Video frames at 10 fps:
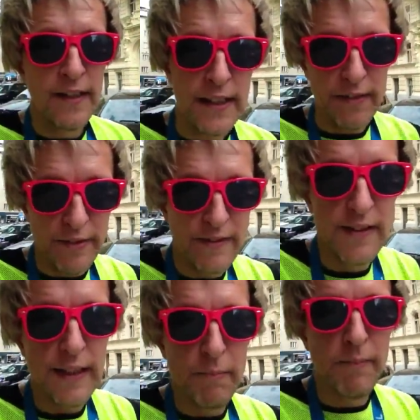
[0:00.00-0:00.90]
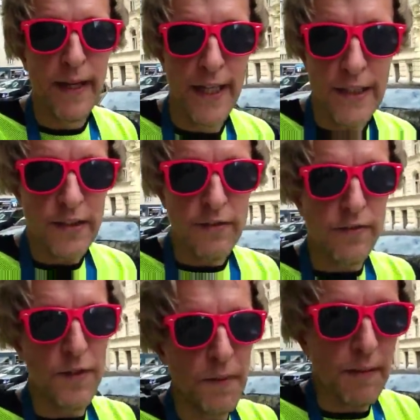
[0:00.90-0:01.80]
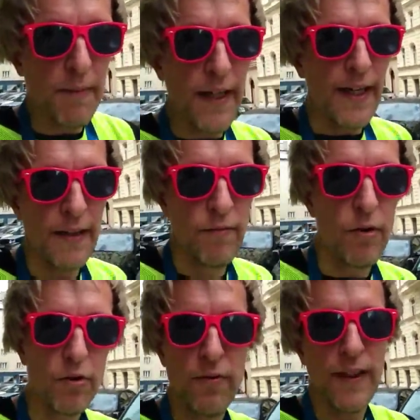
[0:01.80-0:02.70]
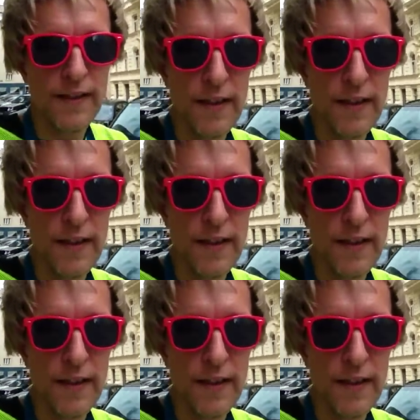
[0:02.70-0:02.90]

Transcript: die, wie sie eben einst von dem Herrn, wo war